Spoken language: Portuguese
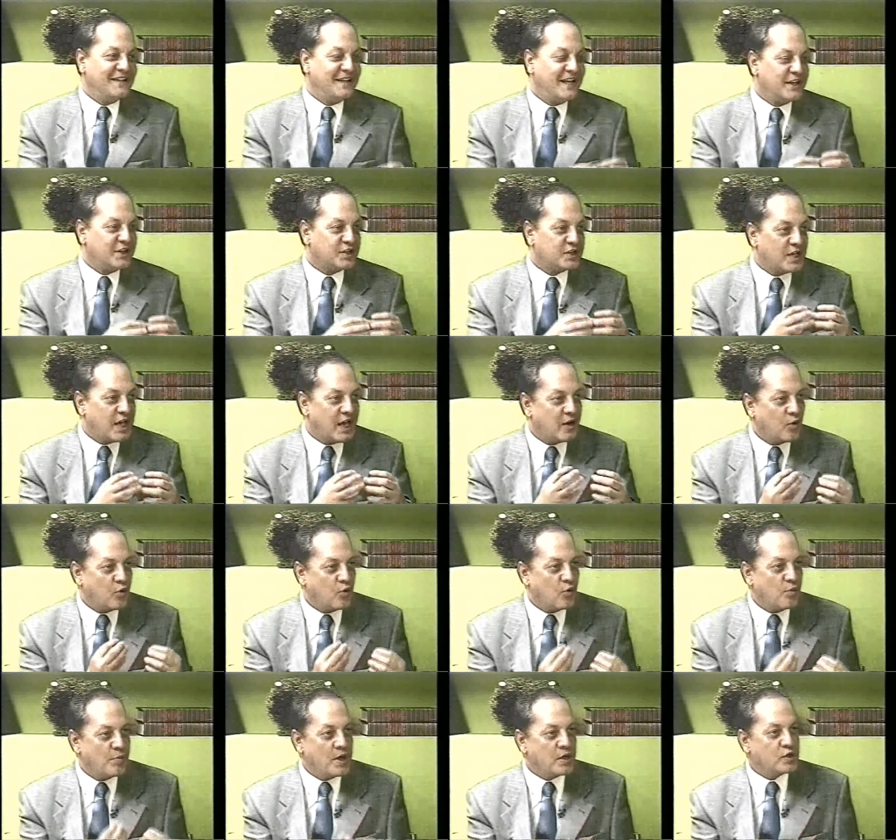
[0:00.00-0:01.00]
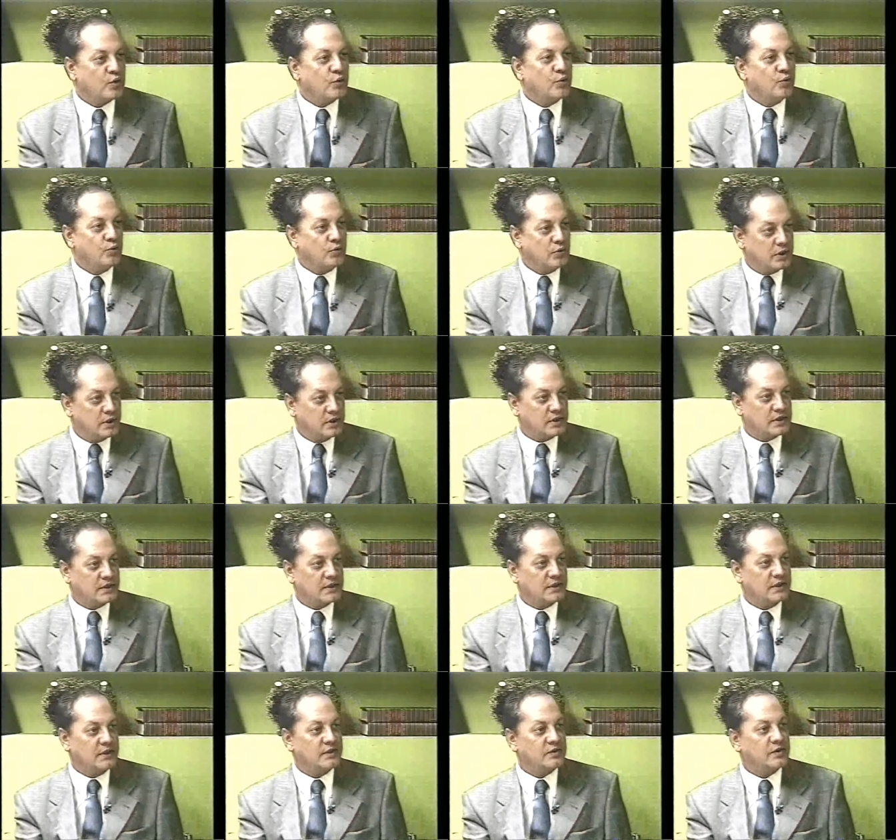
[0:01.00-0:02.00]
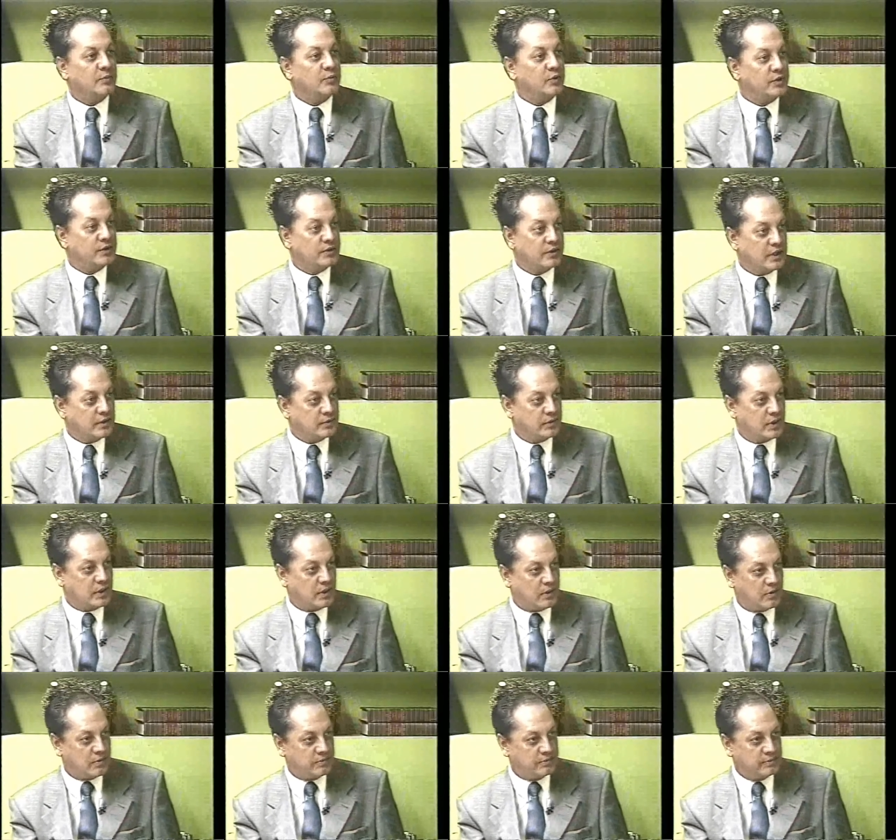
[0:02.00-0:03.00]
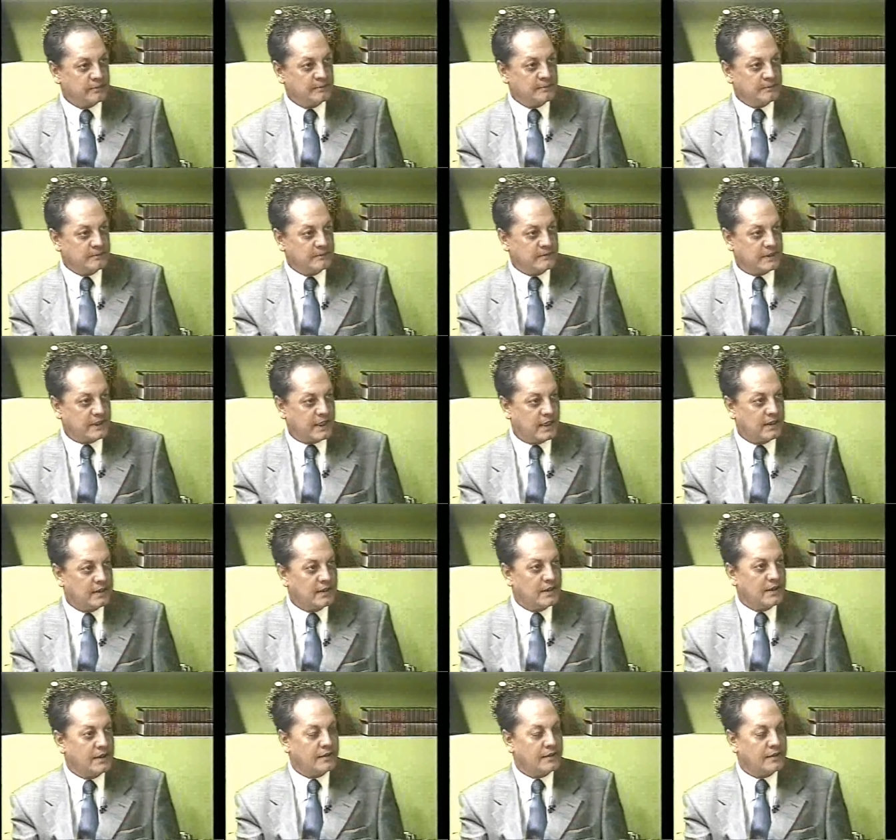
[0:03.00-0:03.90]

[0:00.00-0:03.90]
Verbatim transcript: deixar algumas rugas, isso é muito natural tá?